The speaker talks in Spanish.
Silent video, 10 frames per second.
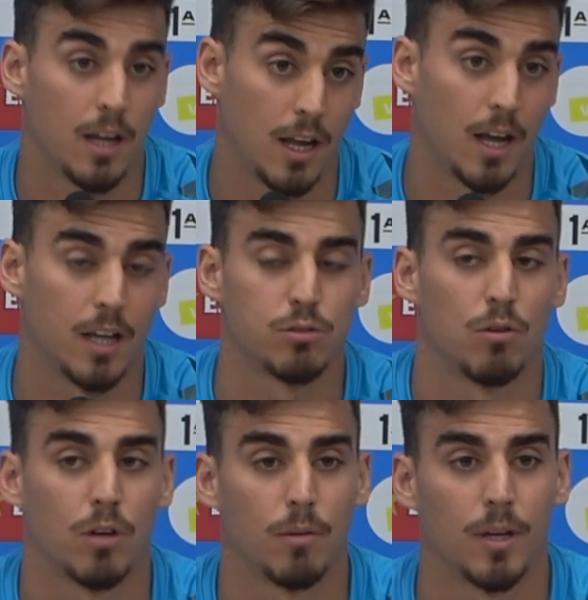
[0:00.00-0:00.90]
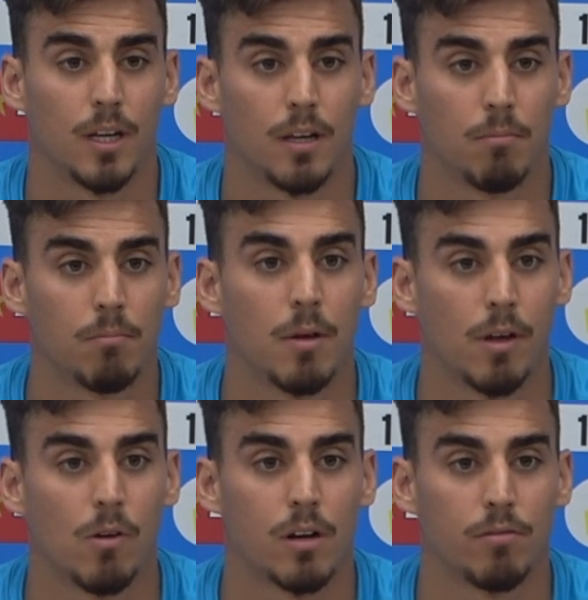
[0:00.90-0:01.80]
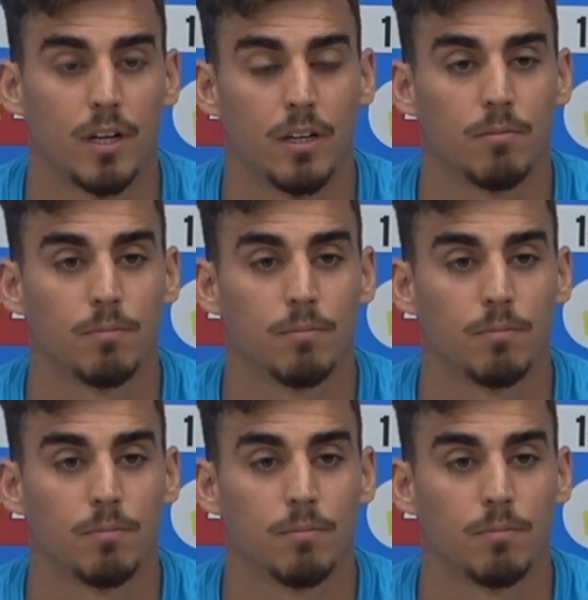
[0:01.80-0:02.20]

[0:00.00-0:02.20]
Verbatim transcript: es a eso a lo que me vengo a referir.